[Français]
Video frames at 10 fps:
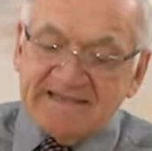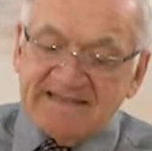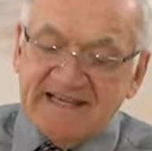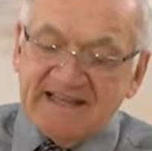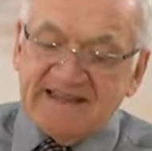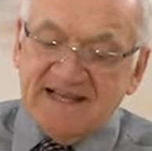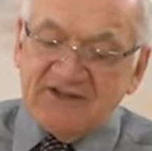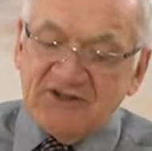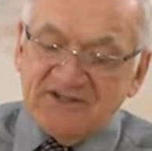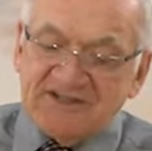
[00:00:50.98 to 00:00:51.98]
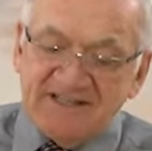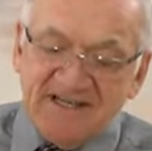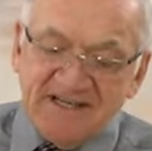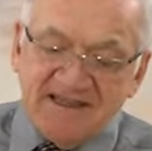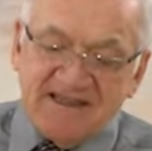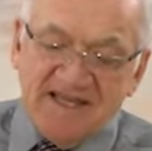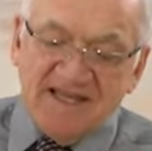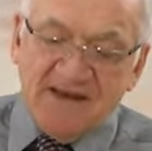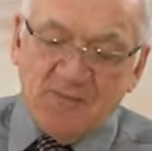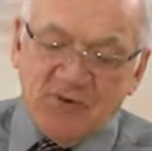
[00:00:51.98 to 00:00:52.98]
C'est ta
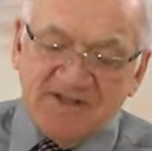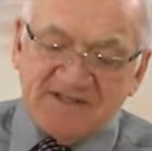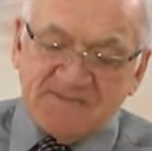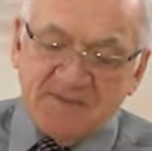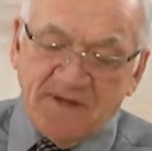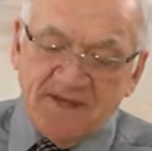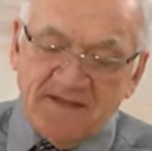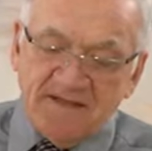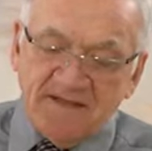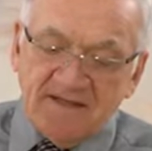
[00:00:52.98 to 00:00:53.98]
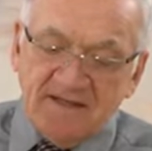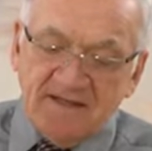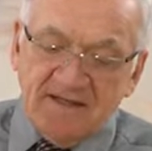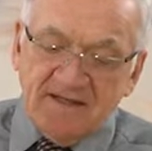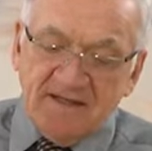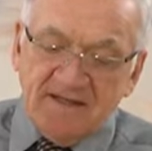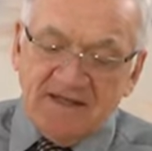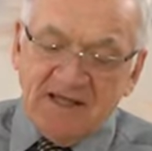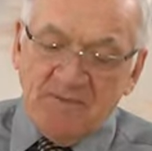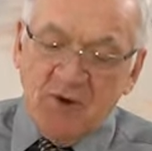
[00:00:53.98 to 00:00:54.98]
docilité à mon esprit
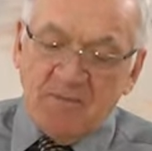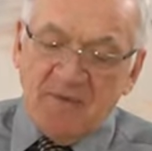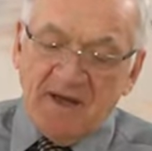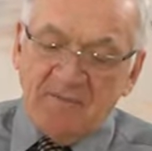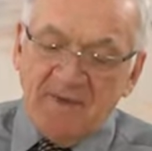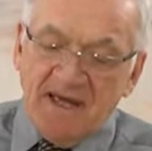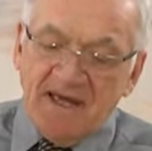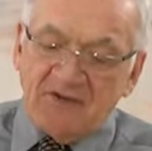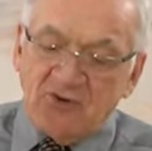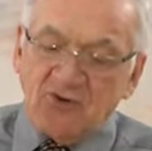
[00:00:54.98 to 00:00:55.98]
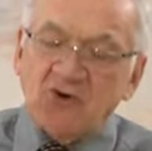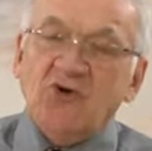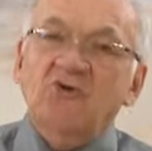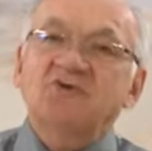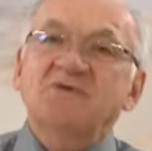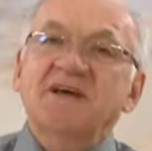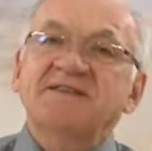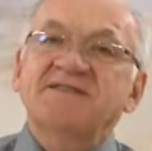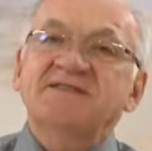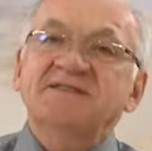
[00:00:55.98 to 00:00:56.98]
qui me permet de te conduire
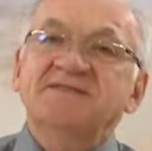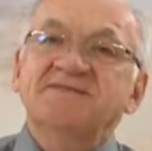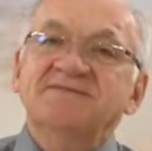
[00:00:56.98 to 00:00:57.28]
ainsi.